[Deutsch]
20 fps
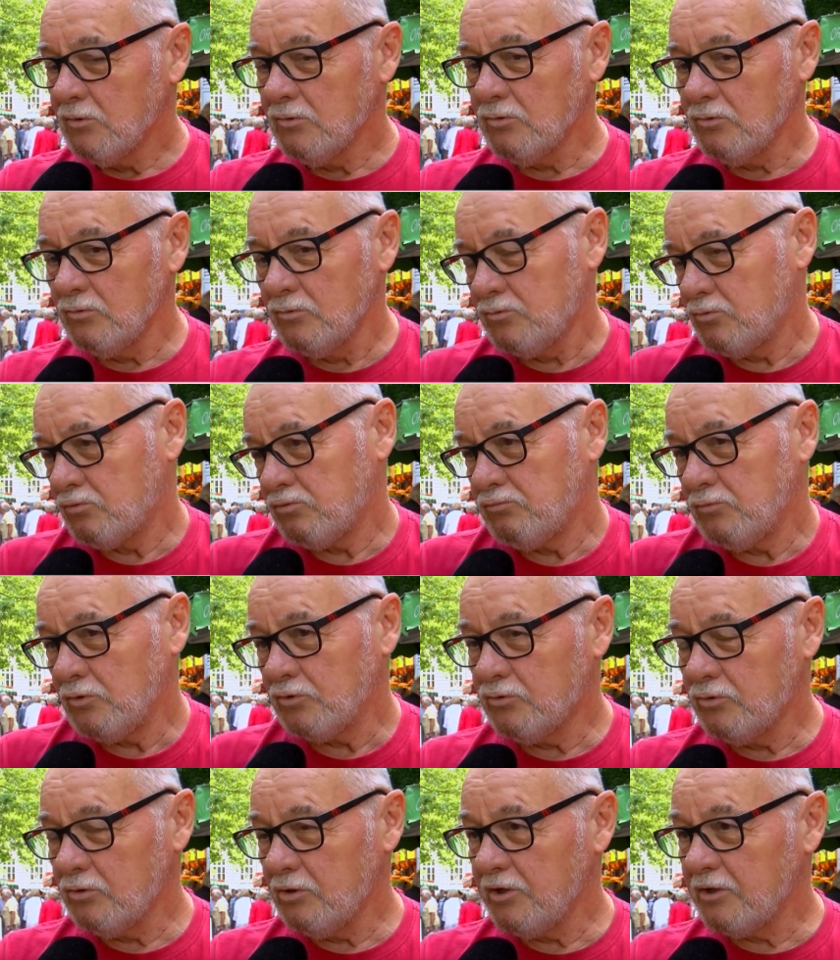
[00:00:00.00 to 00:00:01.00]
und
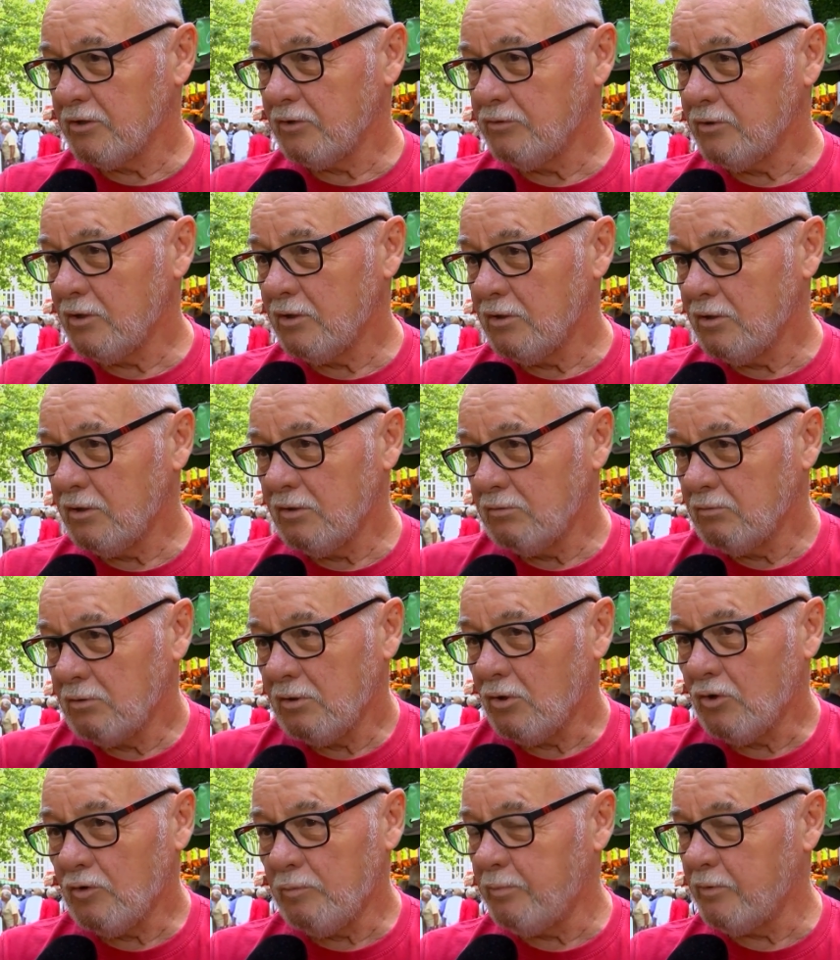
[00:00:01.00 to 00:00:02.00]
natürlich äh,
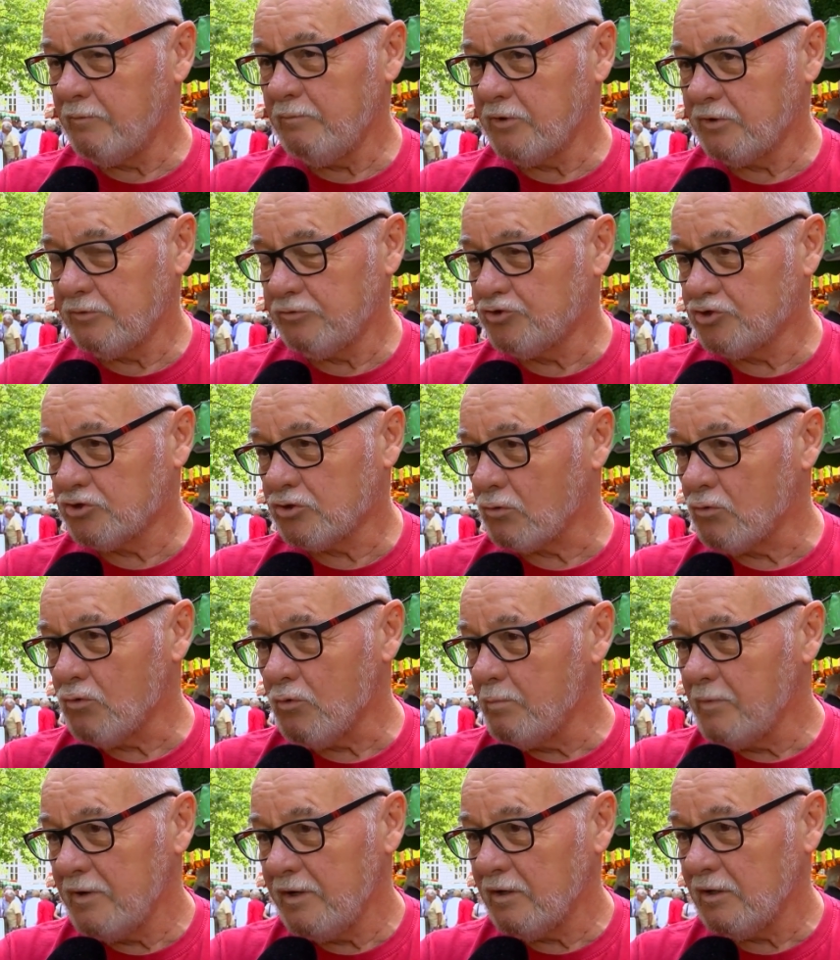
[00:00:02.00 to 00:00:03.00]
auch mit, mit dem
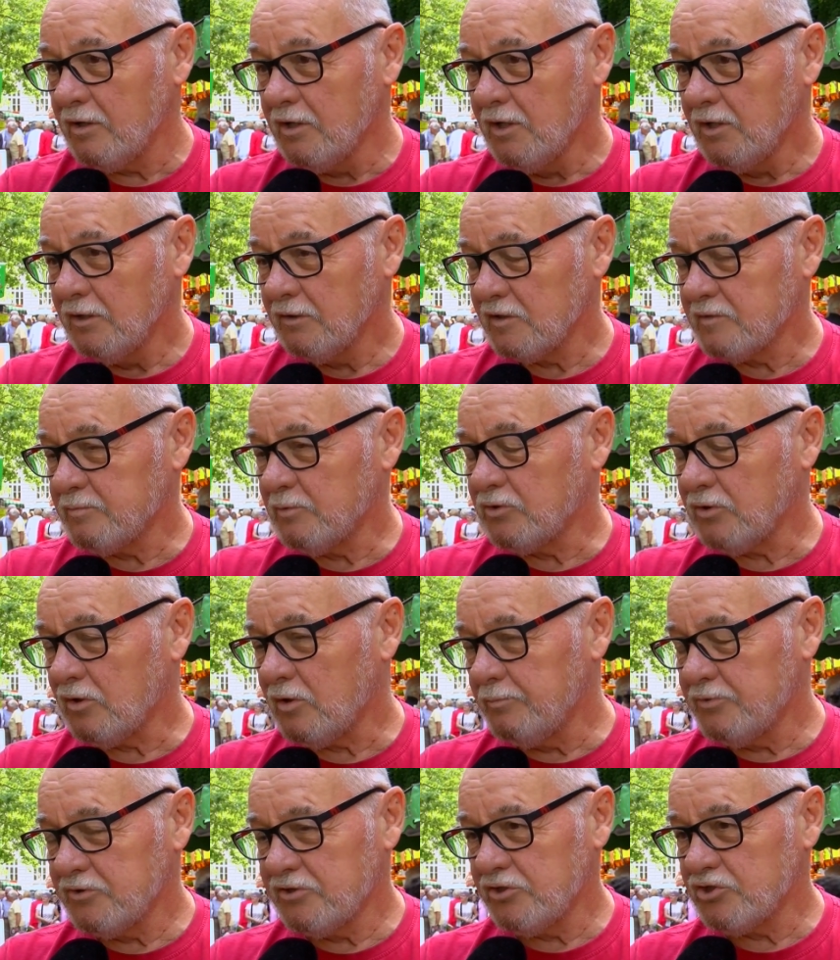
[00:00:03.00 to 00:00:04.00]
Strom her, dass man da
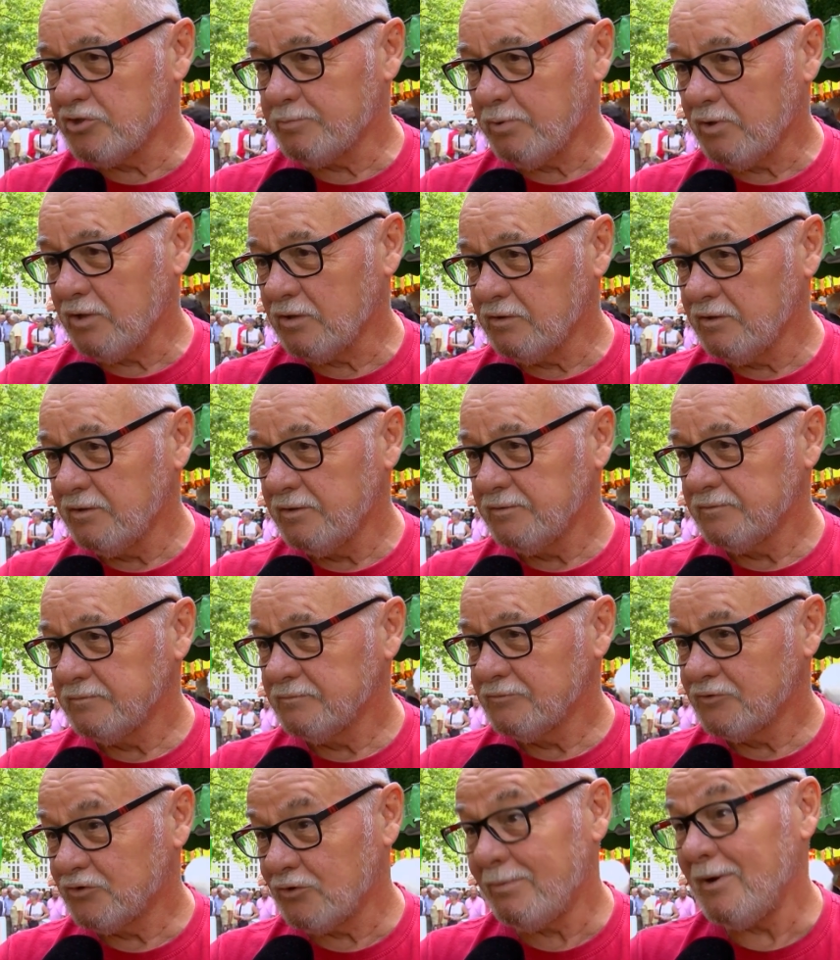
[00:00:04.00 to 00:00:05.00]
ein bisschen spart,
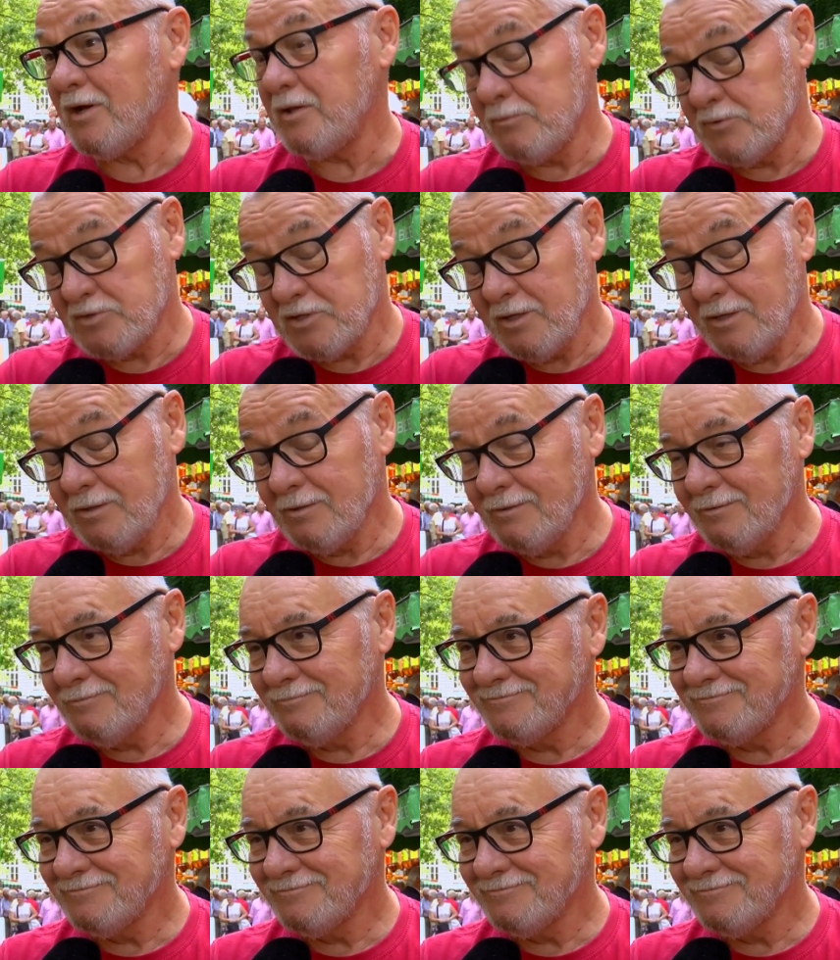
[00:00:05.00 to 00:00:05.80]
soweit wie es geht.